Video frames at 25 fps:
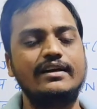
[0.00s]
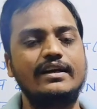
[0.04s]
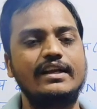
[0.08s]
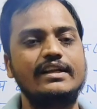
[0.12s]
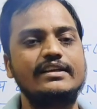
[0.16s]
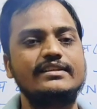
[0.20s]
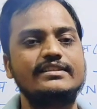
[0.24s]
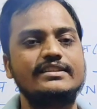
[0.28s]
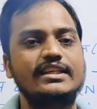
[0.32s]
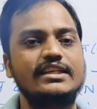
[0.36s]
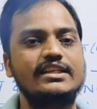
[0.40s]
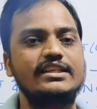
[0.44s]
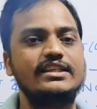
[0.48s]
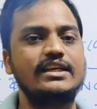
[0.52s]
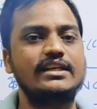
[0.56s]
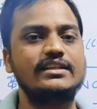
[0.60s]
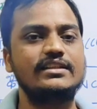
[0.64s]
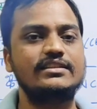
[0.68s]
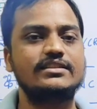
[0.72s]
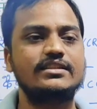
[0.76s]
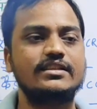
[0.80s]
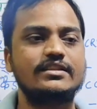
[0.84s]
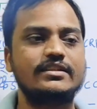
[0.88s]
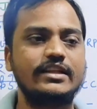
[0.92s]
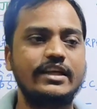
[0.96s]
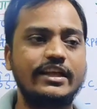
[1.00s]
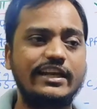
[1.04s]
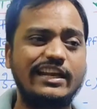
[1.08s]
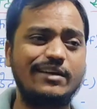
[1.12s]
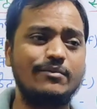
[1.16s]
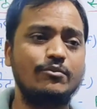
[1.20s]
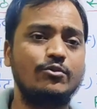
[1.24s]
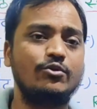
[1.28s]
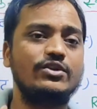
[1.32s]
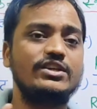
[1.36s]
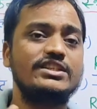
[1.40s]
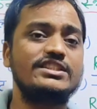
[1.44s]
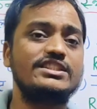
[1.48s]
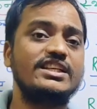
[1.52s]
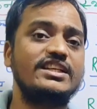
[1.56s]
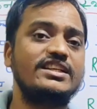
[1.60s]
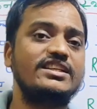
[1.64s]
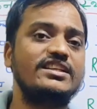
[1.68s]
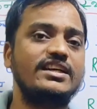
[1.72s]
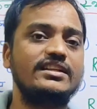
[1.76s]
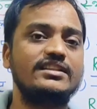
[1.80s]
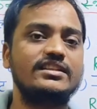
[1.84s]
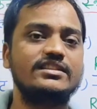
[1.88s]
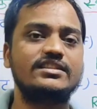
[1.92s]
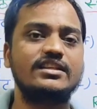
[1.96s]
ट्रिक से किया जा सकता है नेमोनिक से
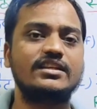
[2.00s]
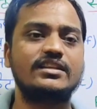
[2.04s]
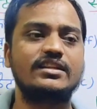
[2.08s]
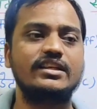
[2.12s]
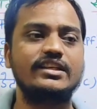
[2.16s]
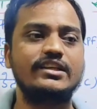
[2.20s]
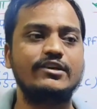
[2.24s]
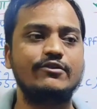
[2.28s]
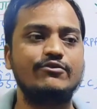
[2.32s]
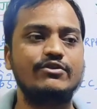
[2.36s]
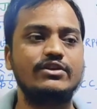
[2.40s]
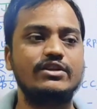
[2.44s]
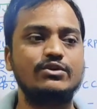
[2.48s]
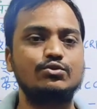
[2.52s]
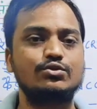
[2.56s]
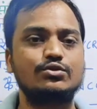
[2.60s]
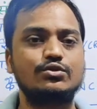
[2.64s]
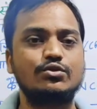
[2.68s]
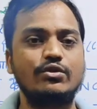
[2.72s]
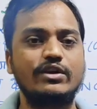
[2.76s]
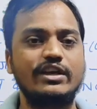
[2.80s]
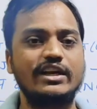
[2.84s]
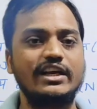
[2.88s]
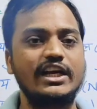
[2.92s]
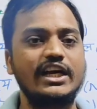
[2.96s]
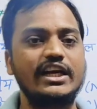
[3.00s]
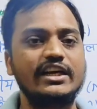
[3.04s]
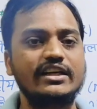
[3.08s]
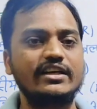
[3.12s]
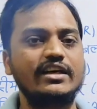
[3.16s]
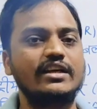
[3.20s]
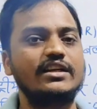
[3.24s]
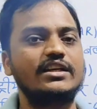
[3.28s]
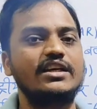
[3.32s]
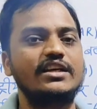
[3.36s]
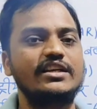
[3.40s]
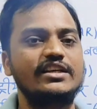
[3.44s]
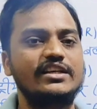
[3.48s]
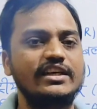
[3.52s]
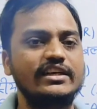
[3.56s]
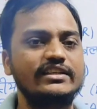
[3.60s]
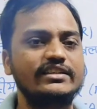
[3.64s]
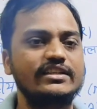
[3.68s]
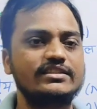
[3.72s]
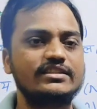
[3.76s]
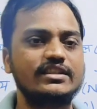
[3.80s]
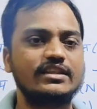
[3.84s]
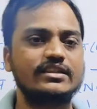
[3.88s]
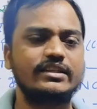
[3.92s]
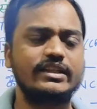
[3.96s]
किया जा सकता है या फिर उसको रिलेट करके किया
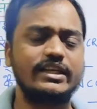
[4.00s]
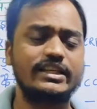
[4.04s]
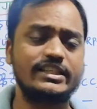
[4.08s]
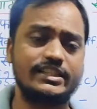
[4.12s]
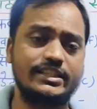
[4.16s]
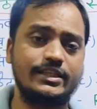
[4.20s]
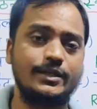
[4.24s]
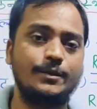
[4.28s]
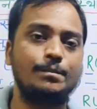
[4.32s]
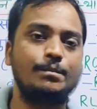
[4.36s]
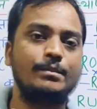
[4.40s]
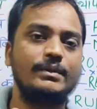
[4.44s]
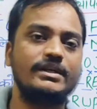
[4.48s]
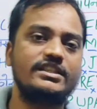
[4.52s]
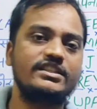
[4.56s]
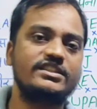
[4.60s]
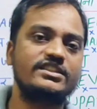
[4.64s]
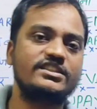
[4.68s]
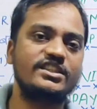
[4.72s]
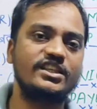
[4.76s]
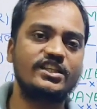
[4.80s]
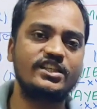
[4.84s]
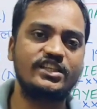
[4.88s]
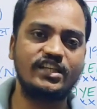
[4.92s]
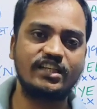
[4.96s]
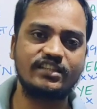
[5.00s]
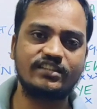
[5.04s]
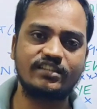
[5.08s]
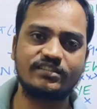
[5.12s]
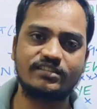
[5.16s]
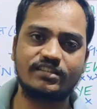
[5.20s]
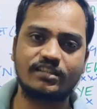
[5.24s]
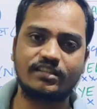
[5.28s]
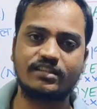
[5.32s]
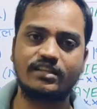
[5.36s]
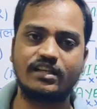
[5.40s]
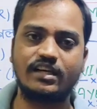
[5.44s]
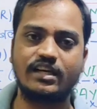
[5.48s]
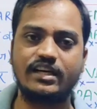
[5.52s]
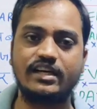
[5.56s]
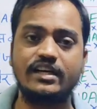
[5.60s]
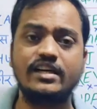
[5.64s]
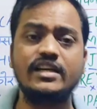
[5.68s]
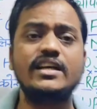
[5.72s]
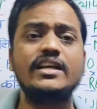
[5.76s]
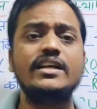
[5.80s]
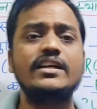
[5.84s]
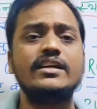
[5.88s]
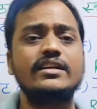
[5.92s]
जा सकता है स्टेप मेथड से किया जा सकता है